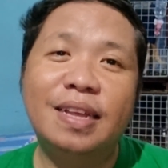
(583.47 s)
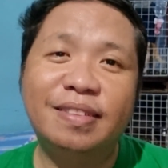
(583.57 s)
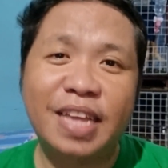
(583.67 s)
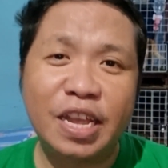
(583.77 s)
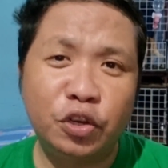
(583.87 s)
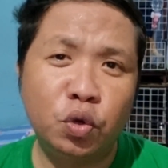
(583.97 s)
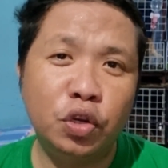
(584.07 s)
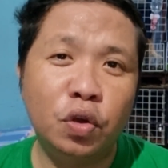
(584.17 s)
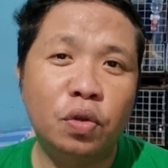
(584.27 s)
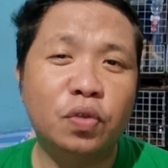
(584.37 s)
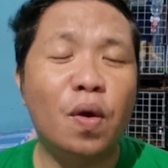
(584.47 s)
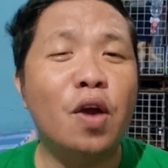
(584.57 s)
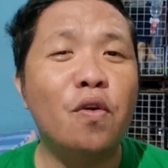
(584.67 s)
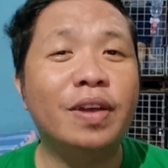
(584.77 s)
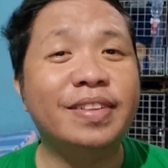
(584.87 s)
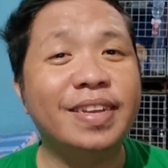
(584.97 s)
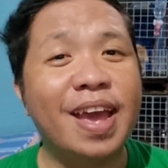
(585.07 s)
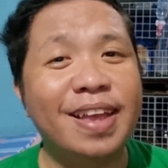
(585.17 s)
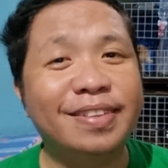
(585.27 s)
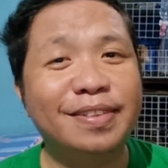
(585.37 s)
schedule nyo. So ako kasi
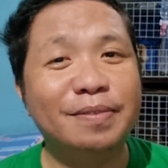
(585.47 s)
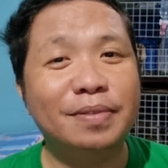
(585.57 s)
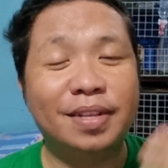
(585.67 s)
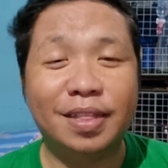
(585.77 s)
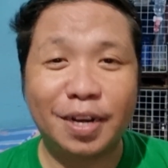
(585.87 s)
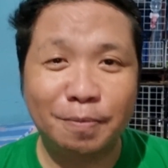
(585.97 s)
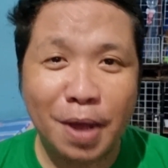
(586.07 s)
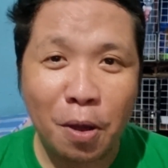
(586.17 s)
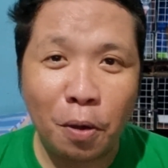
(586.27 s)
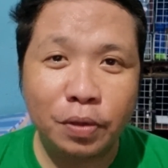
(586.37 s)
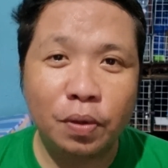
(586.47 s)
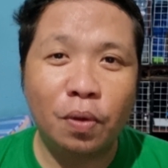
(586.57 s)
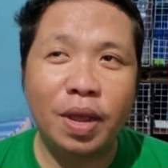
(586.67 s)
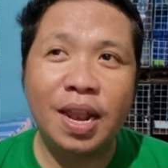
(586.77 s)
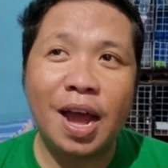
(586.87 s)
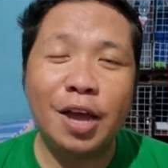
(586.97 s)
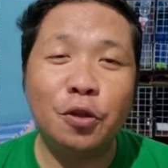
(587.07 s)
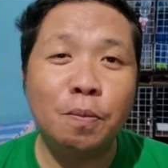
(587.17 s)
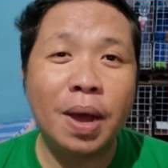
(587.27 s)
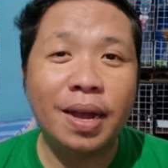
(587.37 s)
guys, nagtatrabaho. So
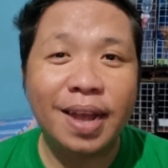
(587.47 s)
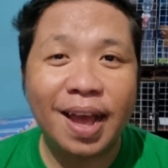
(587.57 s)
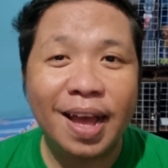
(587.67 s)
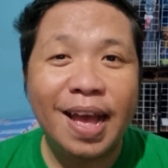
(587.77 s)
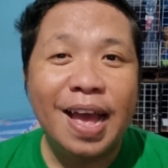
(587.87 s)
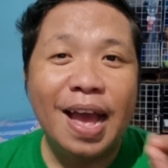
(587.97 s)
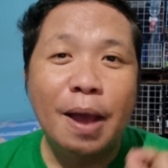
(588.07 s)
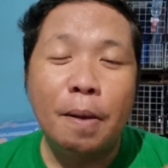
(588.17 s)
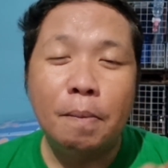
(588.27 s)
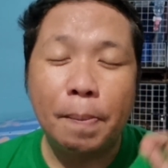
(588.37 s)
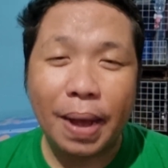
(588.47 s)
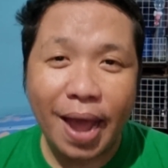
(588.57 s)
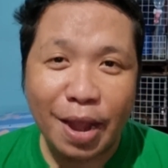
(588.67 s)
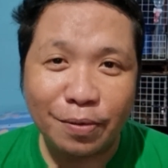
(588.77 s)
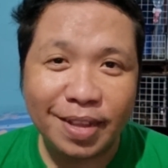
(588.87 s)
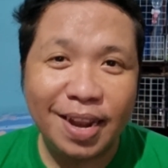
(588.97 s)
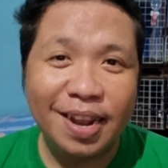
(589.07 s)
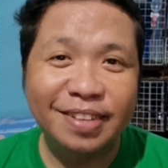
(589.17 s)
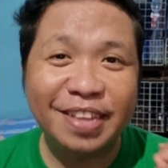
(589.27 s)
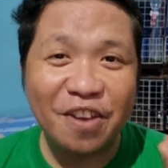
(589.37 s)
kailangan umaga mapakain ko sila
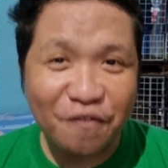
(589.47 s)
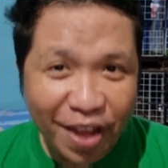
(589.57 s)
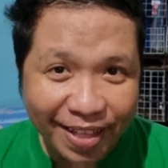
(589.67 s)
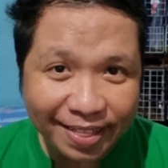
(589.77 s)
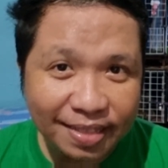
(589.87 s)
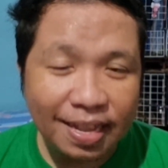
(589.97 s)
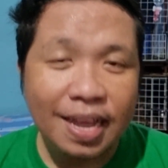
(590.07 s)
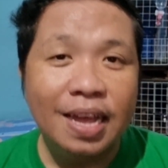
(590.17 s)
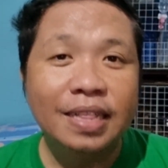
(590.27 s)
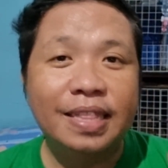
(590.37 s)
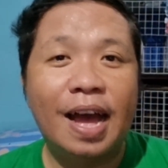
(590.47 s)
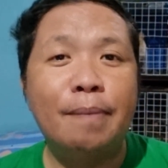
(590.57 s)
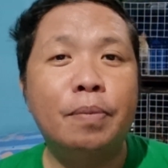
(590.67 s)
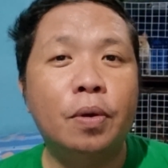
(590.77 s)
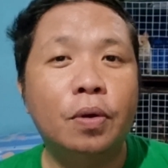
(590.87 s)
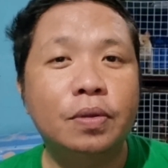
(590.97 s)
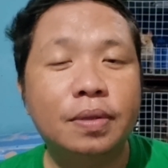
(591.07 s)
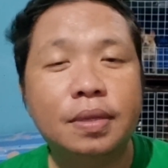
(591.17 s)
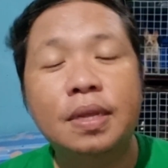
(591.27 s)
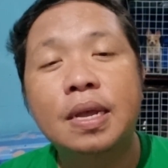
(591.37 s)
ng 7
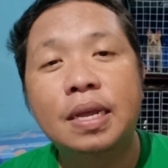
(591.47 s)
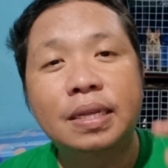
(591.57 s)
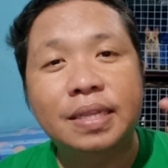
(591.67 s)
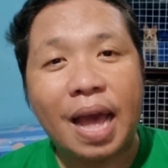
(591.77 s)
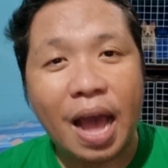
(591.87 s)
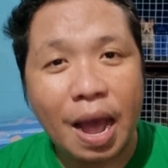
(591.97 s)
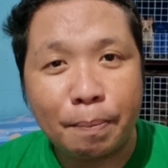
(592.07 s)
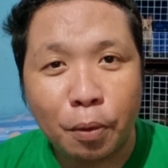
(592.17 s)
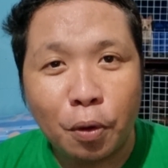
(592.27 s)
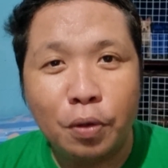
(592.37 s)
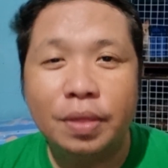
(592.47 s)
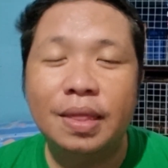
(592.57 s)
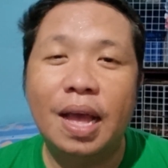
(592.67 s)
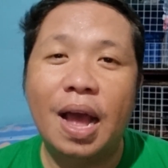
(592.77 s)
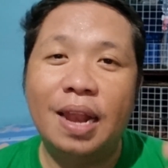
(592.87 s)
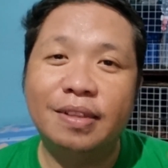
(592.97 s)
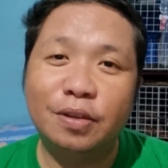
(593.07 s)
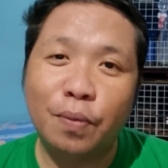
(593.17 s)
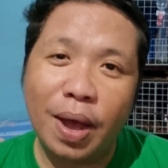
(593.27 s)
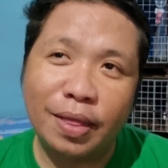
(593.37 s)
tapos sa hapon alas
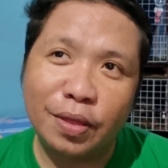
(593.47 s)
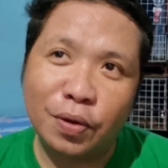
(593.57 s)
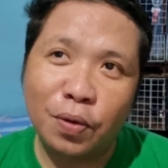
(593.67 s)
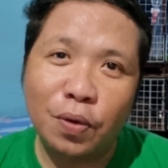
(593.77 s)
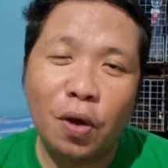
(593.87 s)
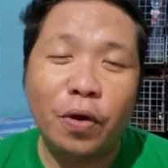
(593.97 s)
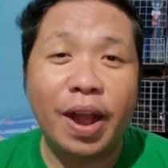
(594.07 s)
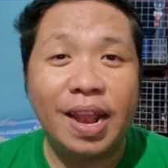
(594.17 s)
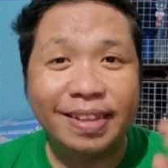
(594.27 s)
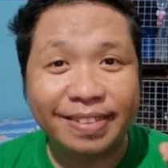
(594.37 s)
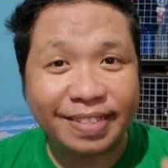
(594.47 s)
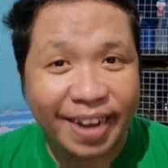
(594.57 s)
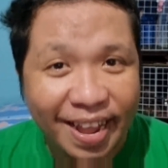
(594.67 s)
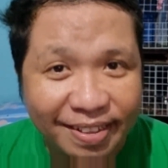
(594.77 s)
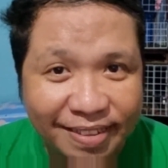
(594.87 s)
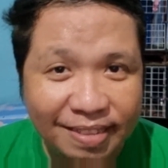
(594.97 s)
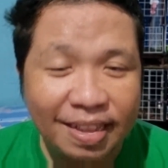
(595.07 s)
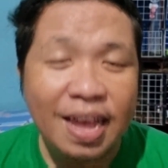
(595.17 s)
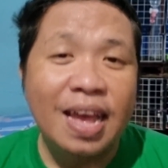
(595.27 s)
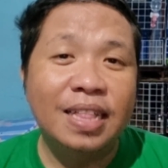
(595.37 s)
4 or alas
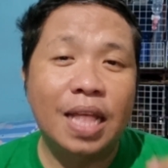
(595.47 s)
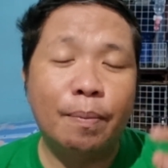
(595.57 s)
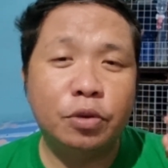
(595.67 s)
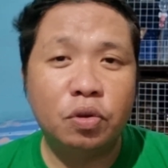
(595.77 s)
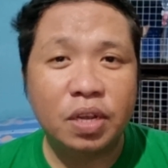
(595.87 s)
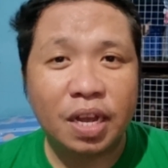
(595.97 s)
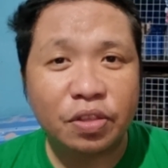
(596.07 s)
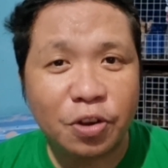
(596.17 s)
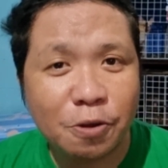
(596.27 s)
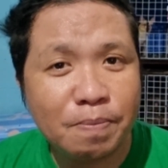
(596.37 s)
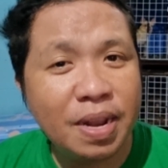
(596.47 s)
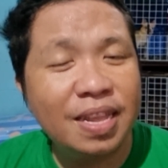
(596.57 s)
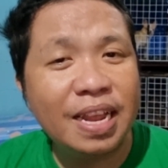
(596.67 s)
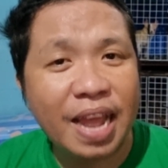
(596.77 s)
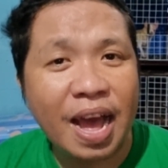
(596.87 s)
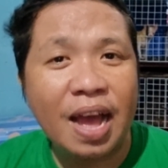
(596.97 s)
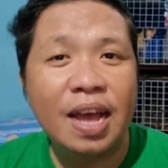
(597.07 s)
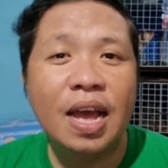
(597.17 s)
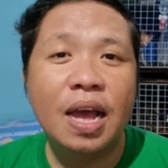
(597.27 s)
3 tapos yung ika-third meal nila